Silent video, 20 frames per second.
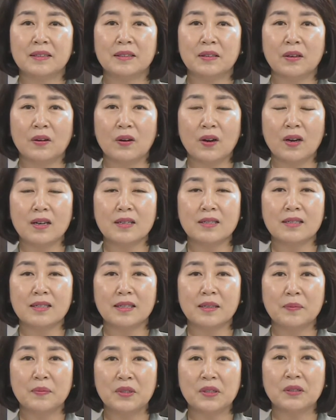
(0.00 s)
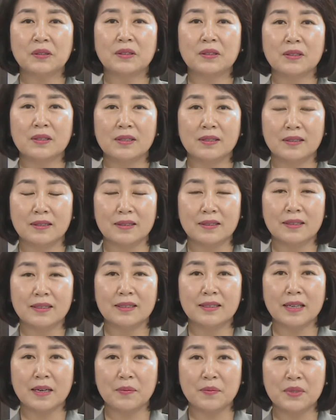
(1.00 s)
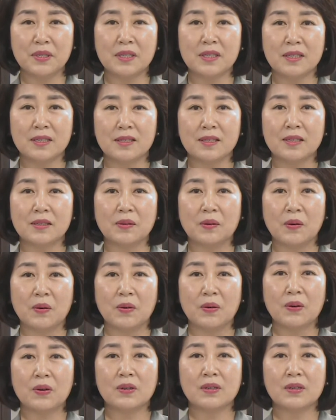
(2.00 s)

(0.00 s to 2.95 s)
여러 가지 힘들었던 일들 잠시 잊으시고